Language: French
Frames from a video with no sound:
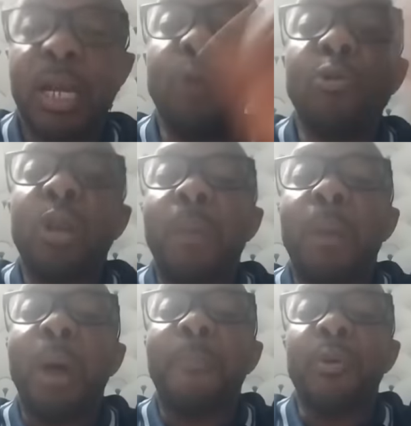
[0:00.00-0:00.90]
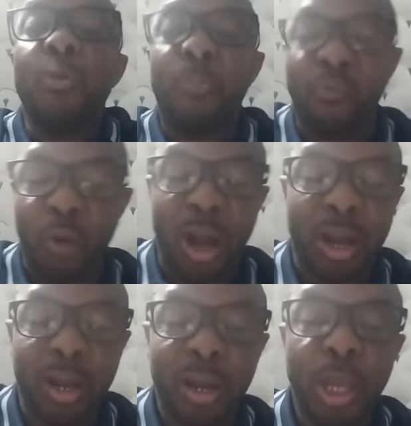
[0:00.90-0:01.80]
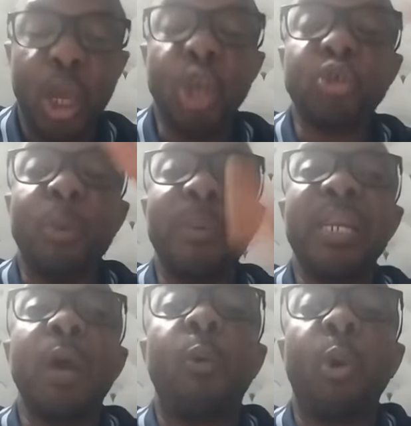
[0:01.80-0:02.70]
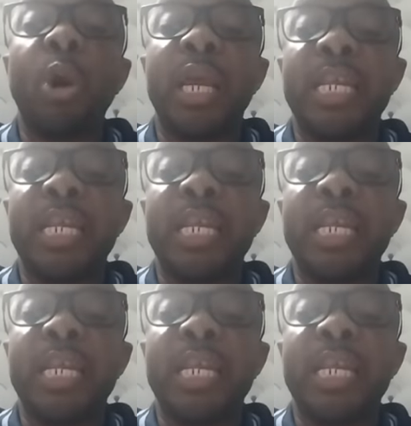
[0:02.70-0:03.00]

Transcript: Quand Laurent Gbagbo a pris le pouvoir, ils ont pris les gros